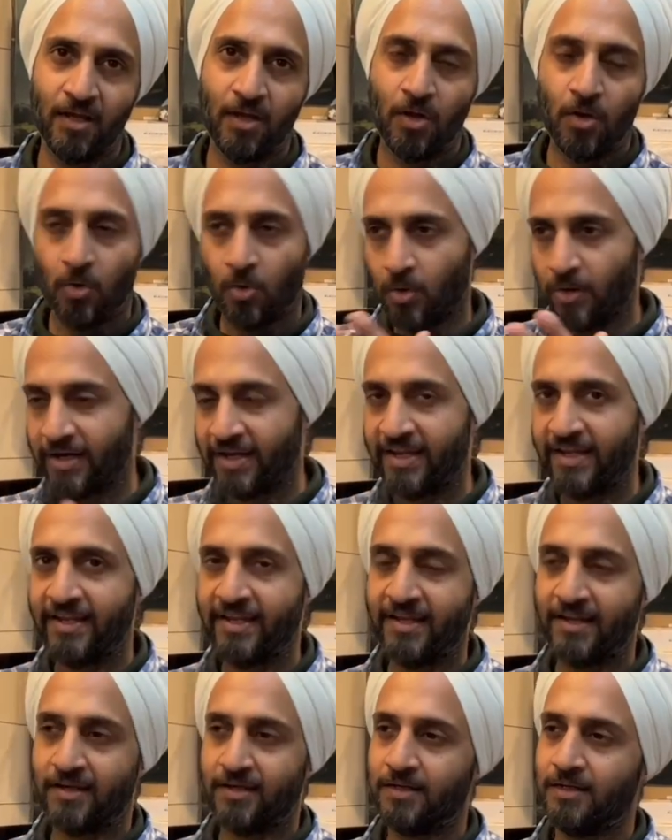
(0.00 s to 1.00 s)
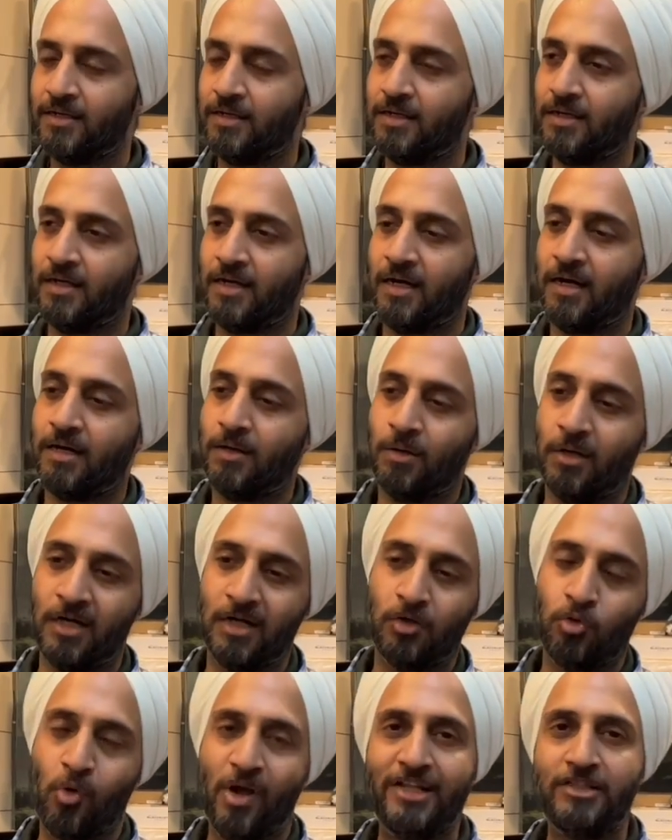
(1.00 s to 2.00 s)
और एक
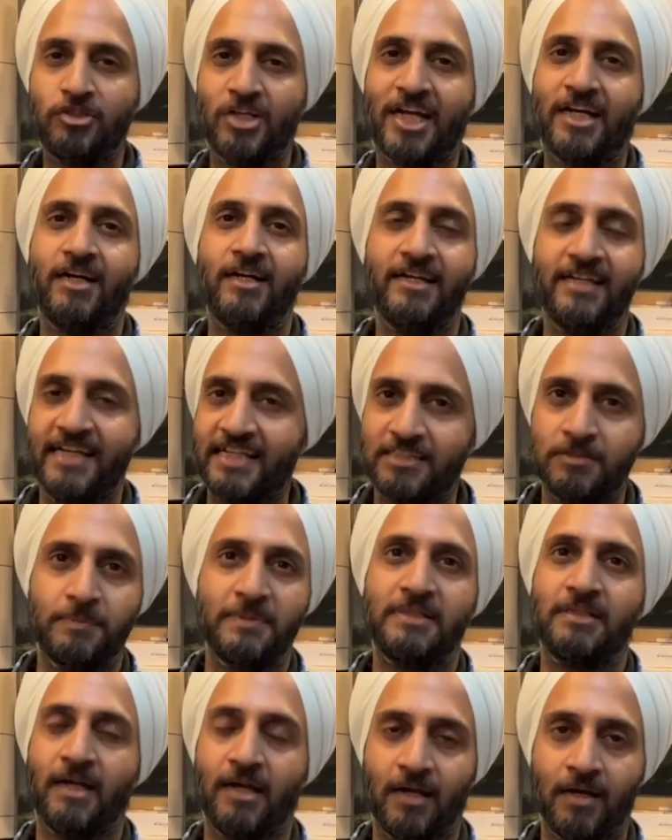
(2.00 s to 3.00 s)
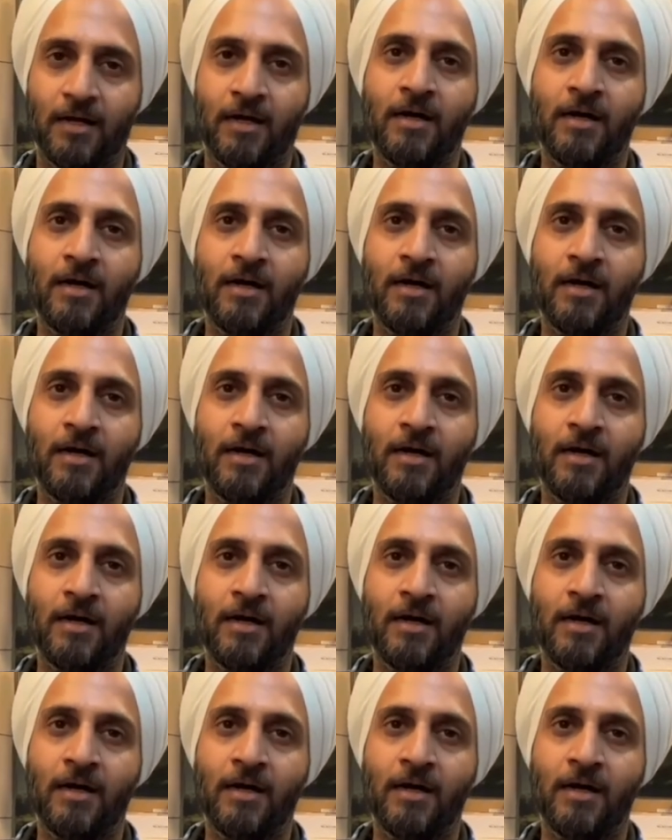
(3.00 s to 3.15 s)
ट्वेल्व चैनल डीएसपी जाएगा